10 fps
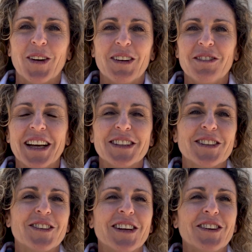col
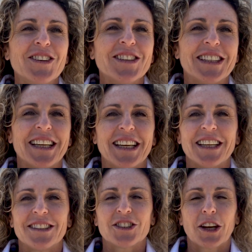vento e con le
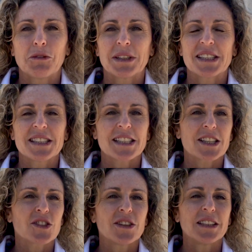onde c'è una
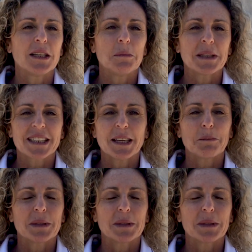sensazione di libertà